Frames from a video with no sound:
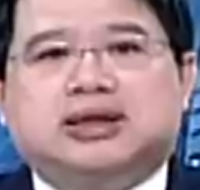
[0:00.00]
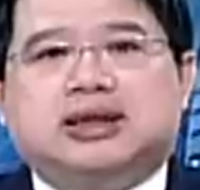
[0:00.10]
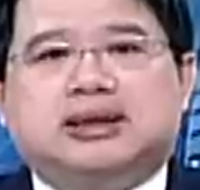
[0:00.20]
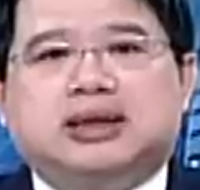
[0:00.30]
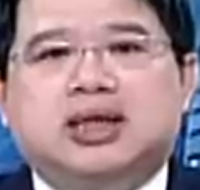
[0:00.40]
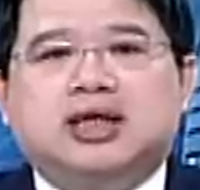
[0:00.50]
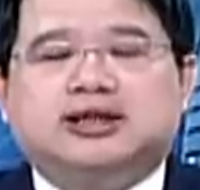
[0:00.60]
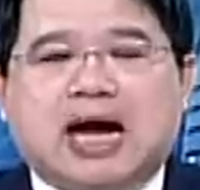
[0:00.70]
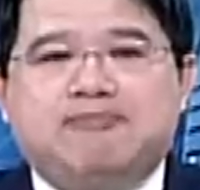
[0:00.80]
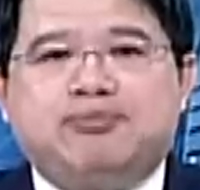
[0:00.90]
整个的
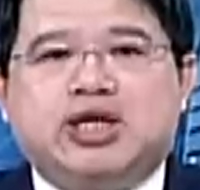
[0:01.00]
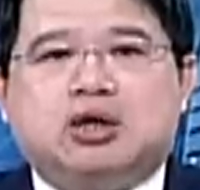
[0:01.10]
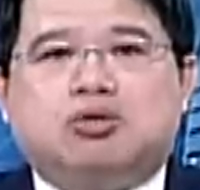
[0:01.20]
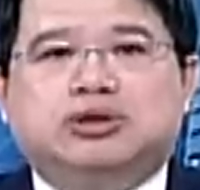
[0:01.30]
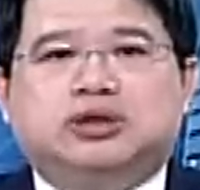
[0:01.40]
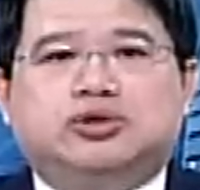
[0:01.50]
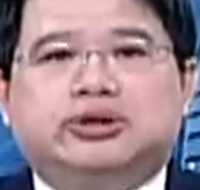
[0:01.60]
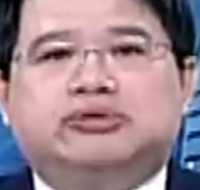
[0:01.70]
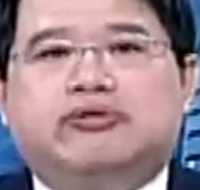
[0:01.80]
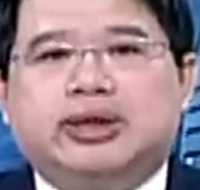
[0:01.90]
产品的供给就
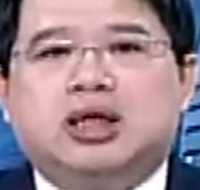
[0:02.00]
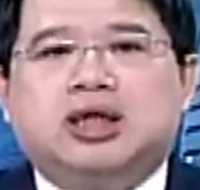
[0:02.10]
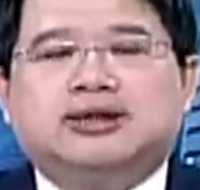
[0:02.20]
是会